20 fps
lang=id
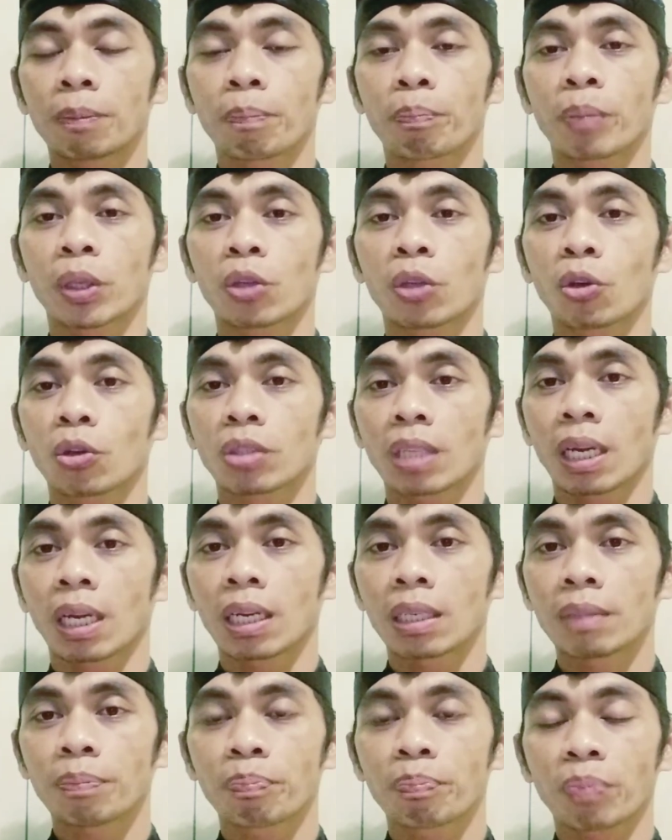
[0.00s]

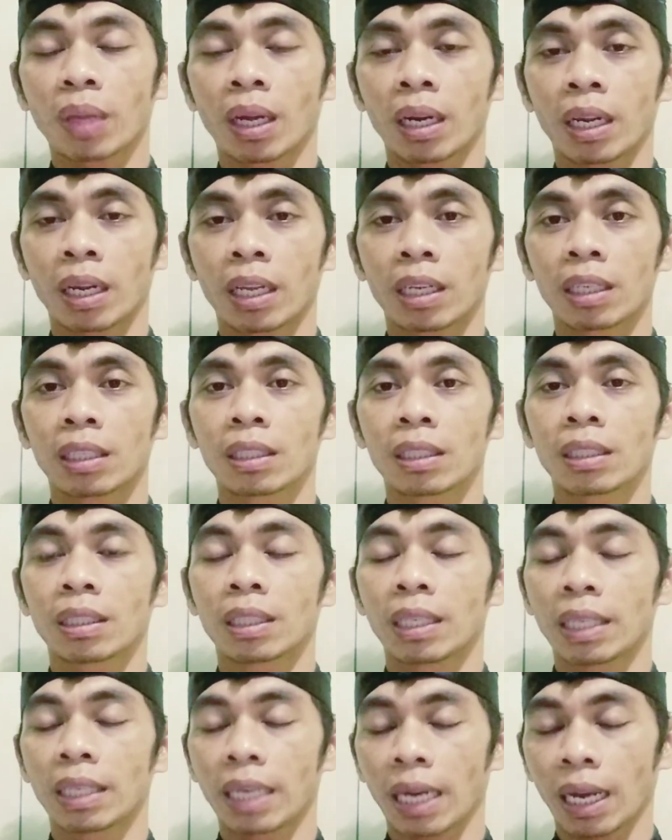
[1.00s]
metiosan ring
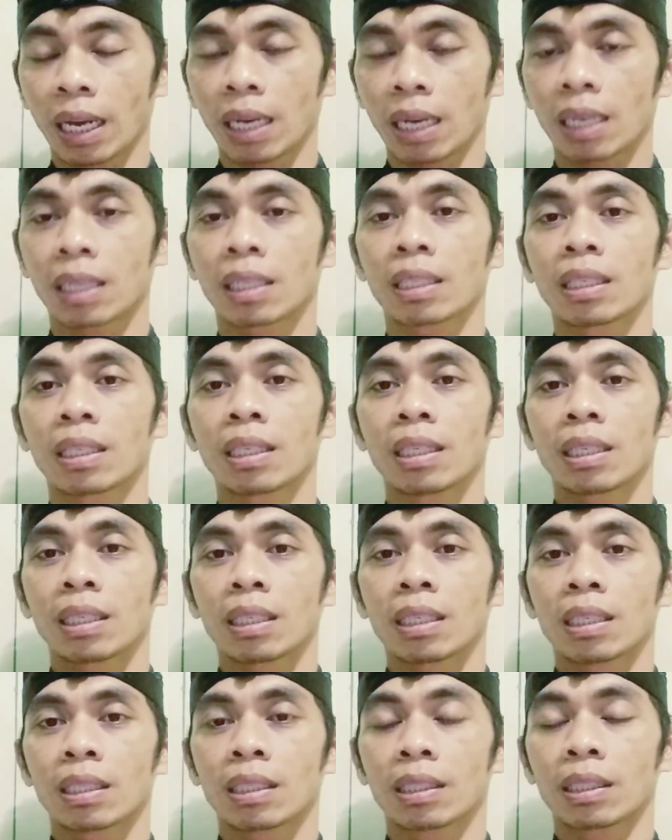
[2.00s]
genah
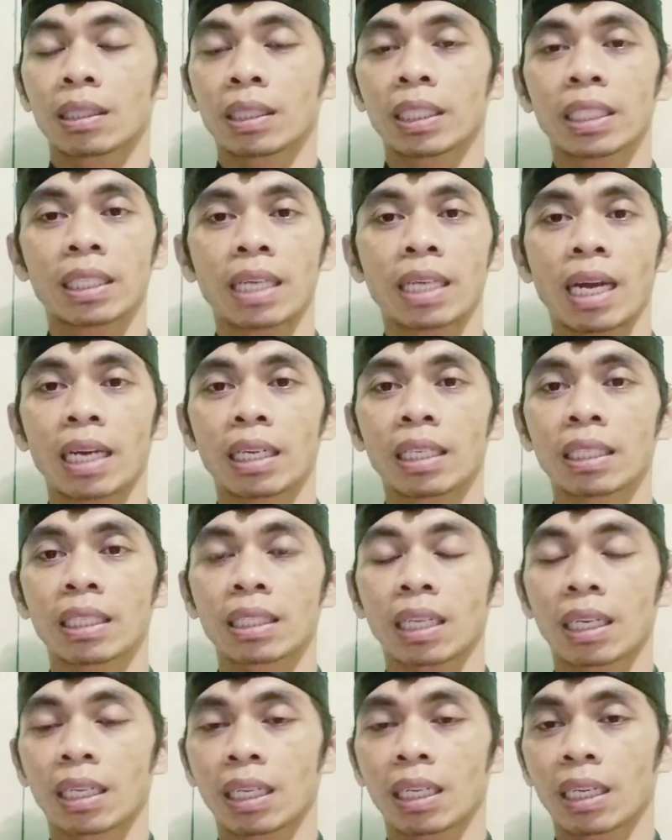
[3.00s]
eh, ide dani
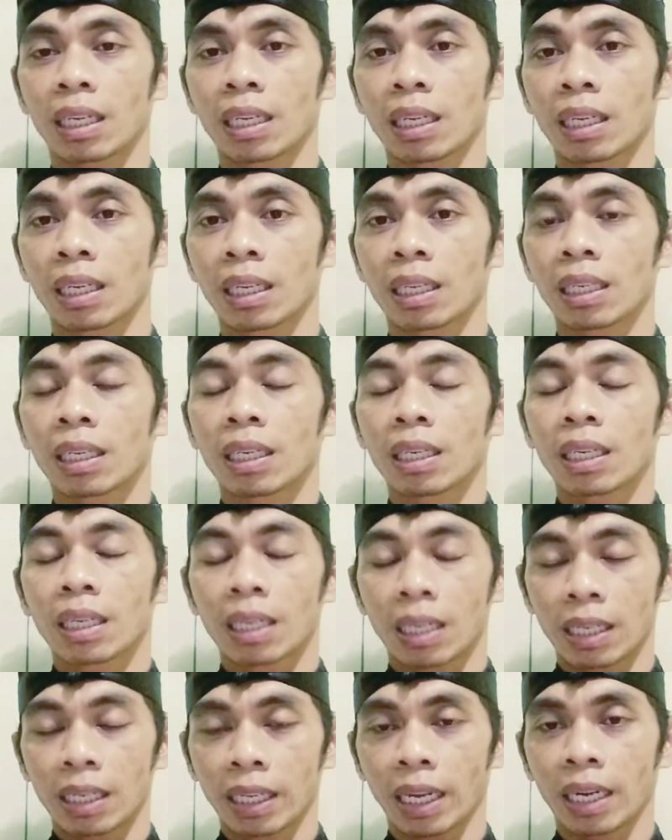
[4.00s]
sani
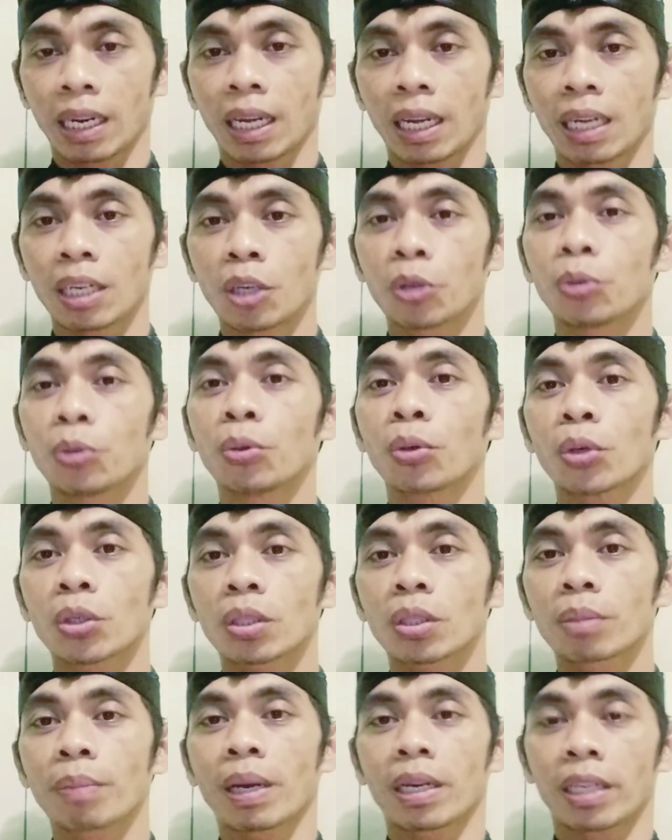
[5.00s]
lianan
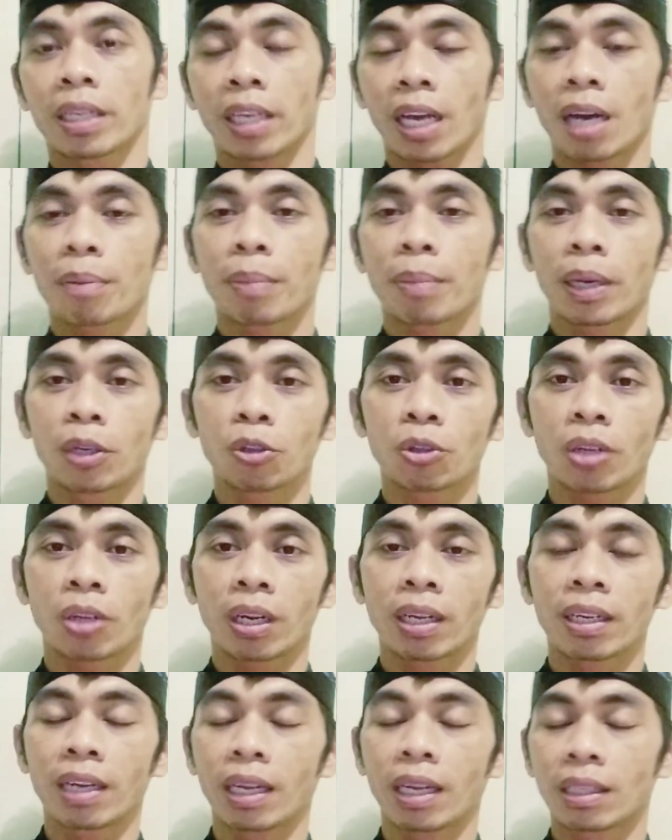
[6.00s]
durus margiang manut
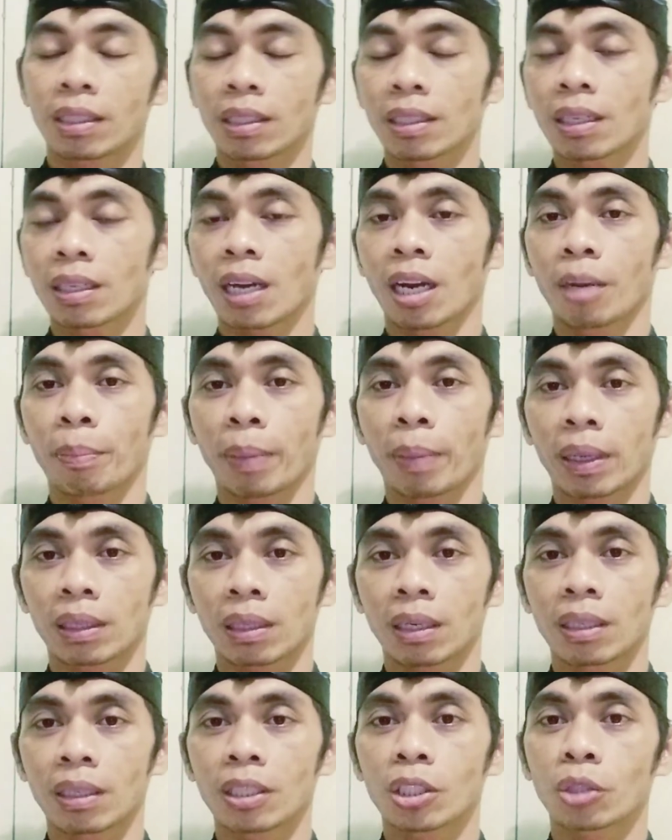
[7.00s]
ring desa
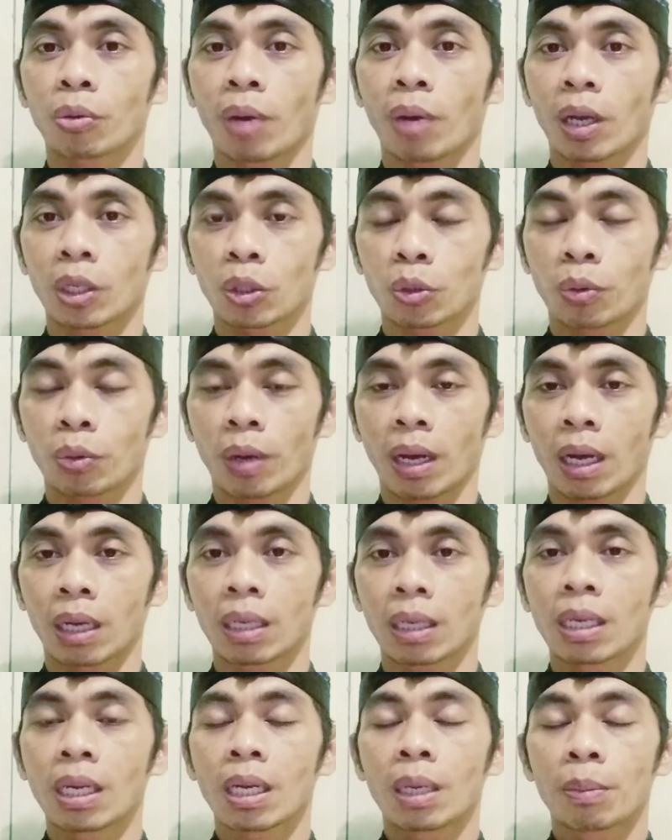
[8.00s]
kalepatre soang-soang
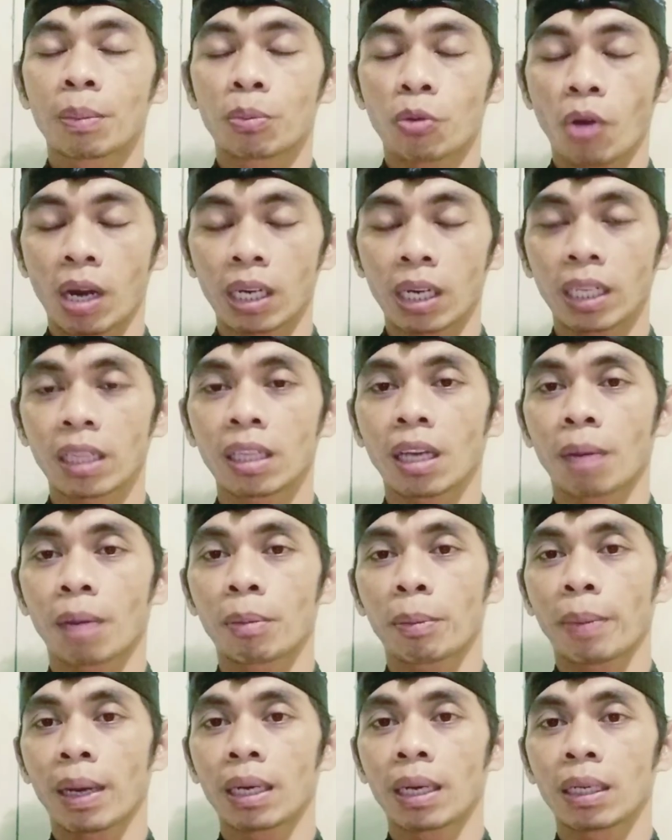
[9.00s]
mualit yang
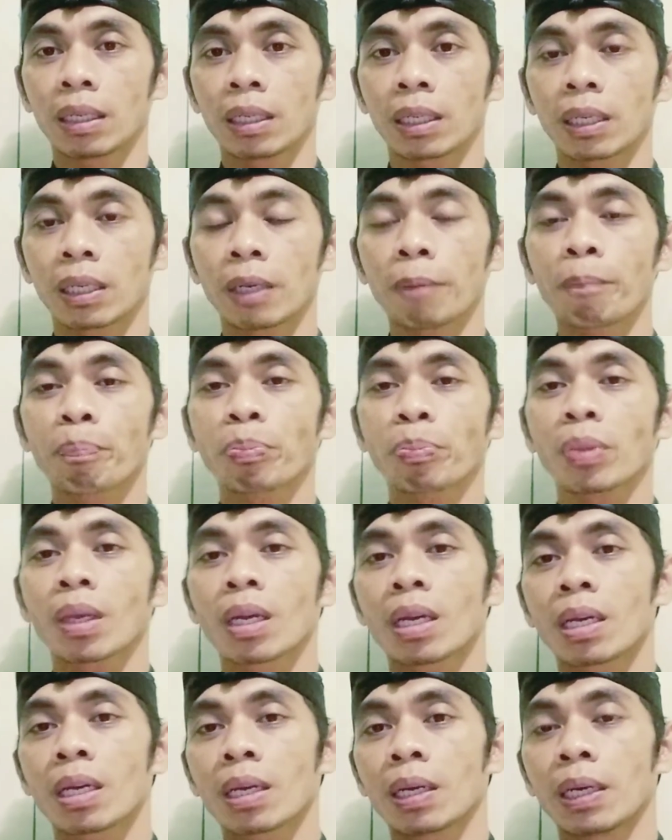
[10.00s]
mebalet niki
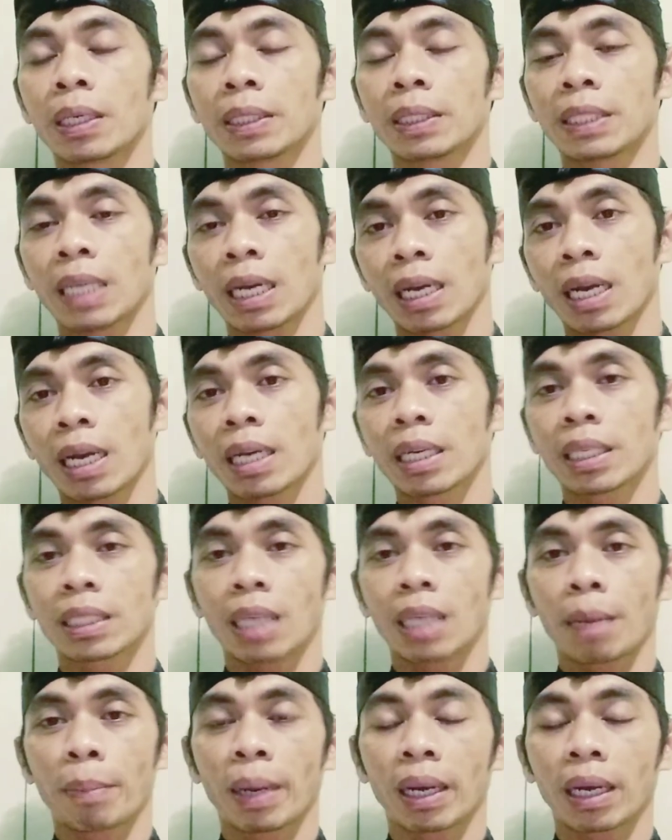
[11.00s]
jangan
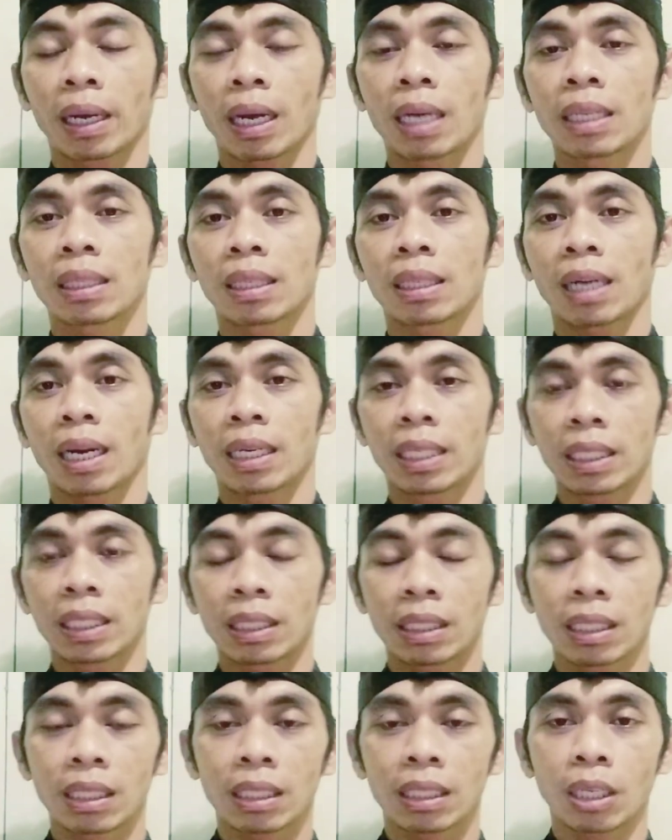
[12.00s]
disamakan
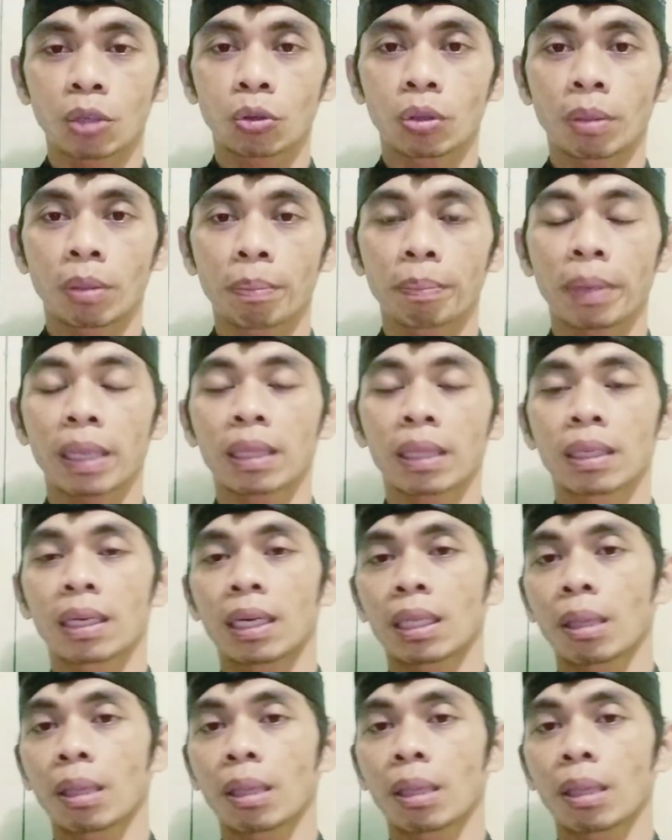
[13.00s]
tradisi satu tempat dengan